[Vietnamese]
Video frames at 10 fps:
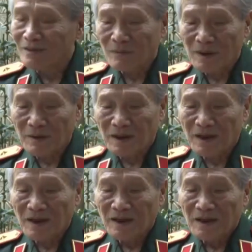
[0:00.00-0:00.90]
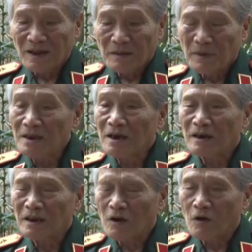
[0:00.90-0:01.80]
mà bây
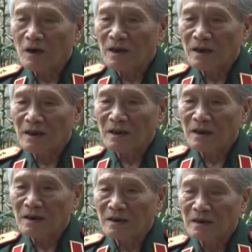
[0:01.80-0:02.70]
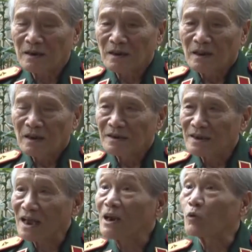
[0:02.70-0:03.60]
giờ thì gọi là
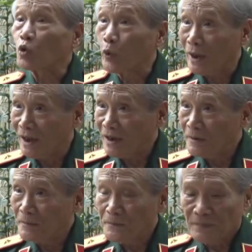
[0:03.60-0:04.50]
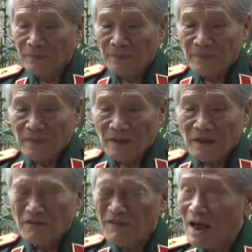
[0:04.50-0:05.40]
xã Lộc Thủy
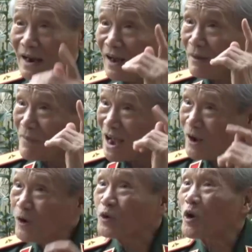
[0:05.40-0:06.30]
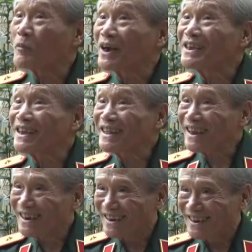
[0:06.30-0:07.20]
và bà ấy có cho một cái chi
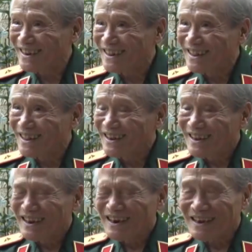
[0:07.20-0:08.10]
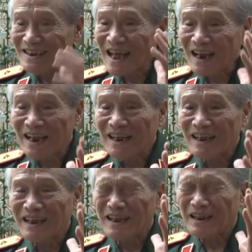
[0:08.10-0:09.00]
tiết là gia
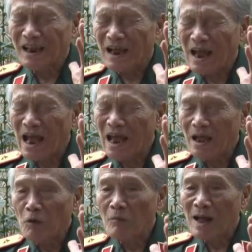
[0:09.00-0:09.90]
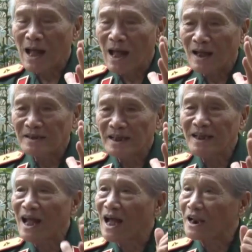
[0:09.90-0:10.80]
đình ấy, thì hai ông bà
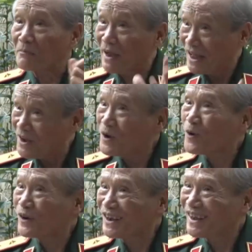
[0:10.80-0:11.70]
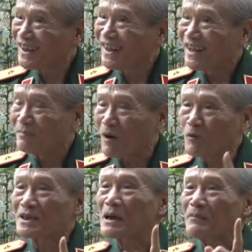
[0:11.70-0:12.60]
sinh hạ được bảy người con cái mà
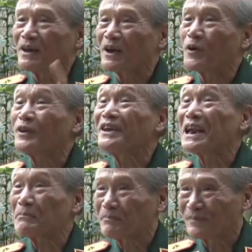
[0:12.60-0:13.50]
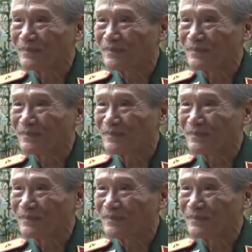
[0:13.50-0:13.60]
ông Giáp là người con thứ năm